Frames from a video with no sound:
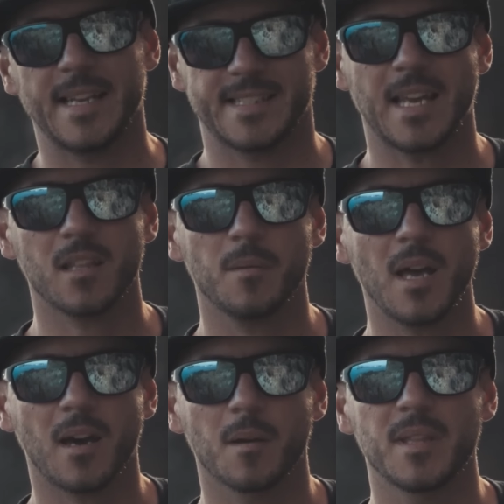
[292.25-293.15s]
Al estar de
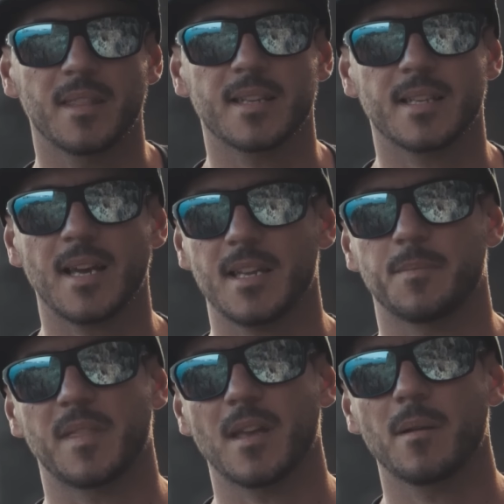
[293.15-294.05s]
viaje me interesa
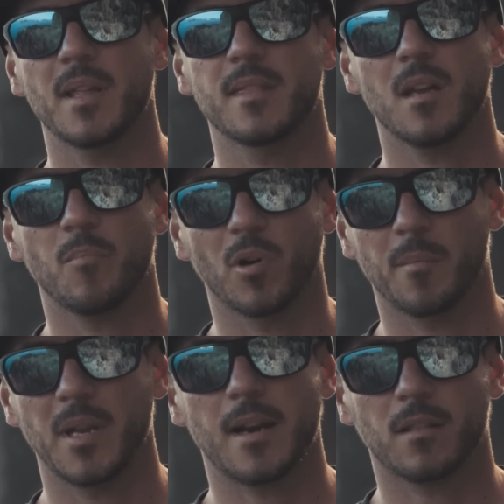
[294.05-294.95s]
especialmente
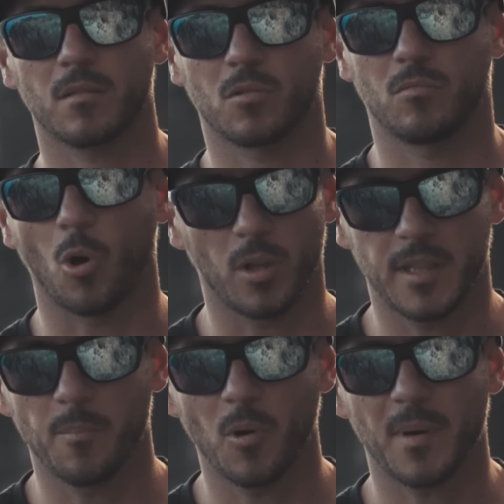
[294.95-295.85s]
poder mirar todo el
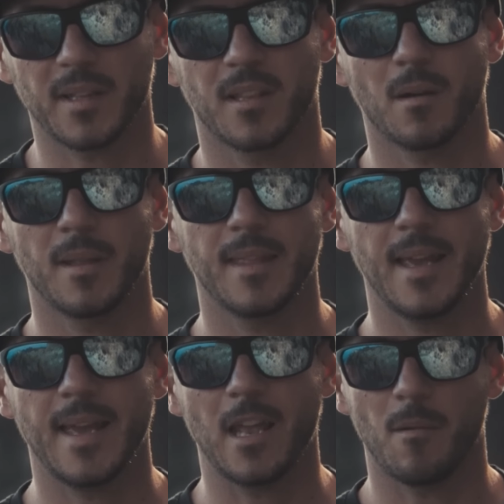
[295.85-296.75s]
tiempo
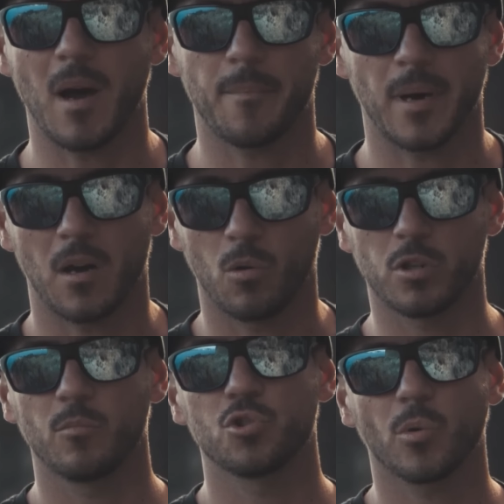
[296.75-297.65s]
prácticamente el mapa.
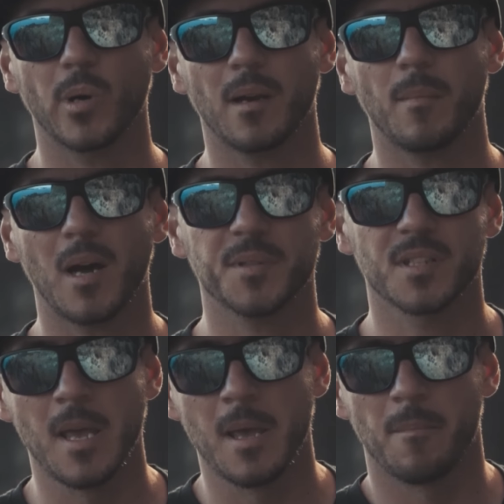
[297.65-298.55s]
Uso mucho Google
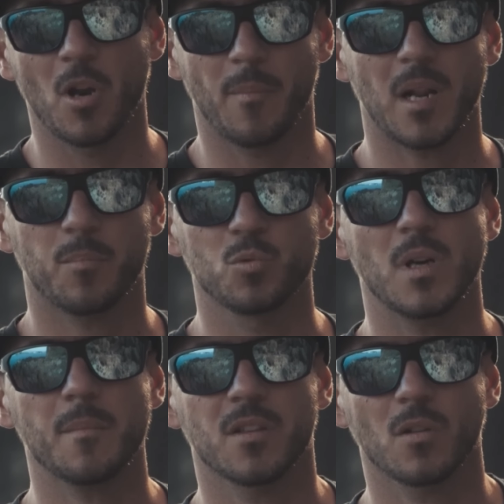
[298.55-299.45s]
Maps, pero para
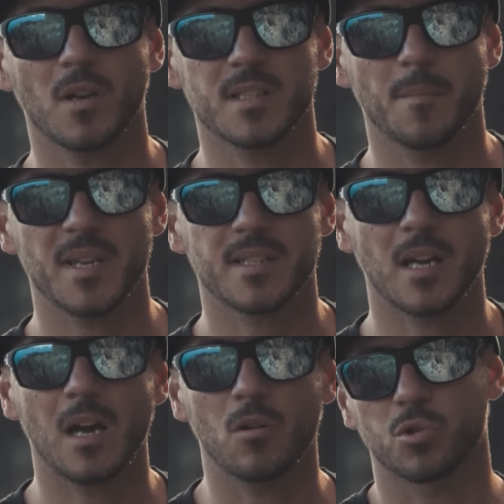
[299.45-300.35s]
apuntar mis zonas de
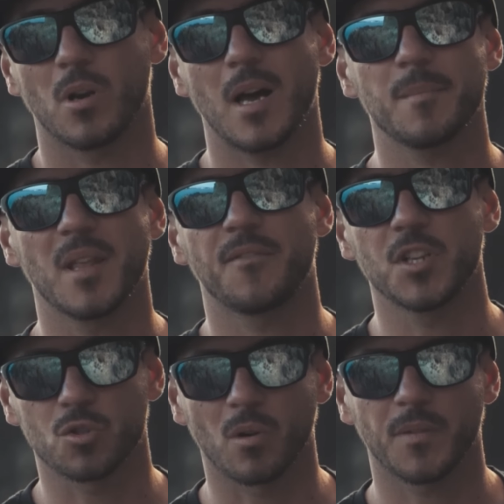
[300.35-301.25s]
pesca uso la app de
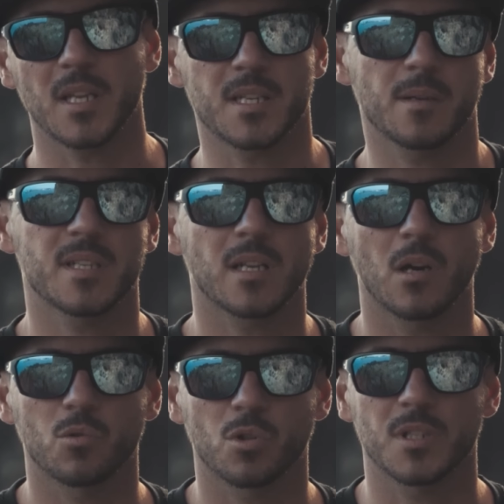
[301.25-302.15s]
Fish Surfing, ya sabéis que
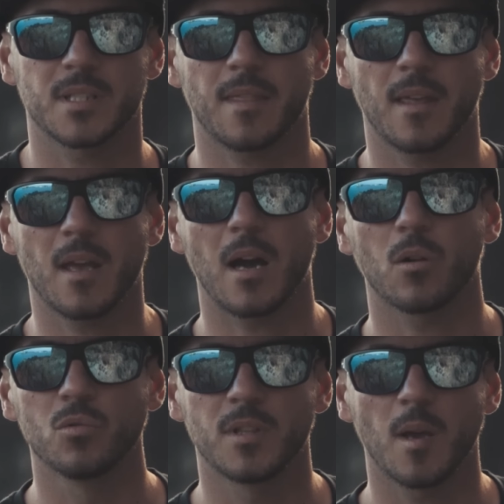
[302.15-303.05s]
la uso desde hace
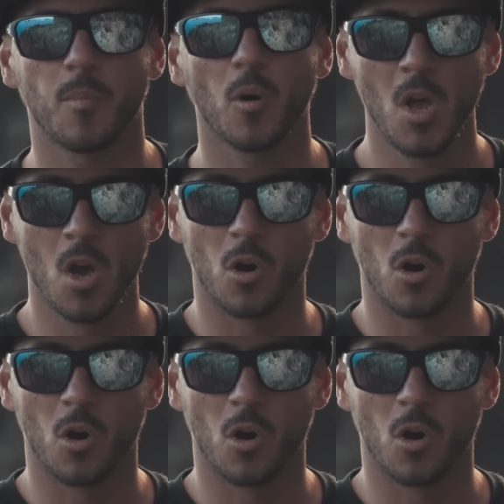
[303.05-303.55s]
algún tiempo.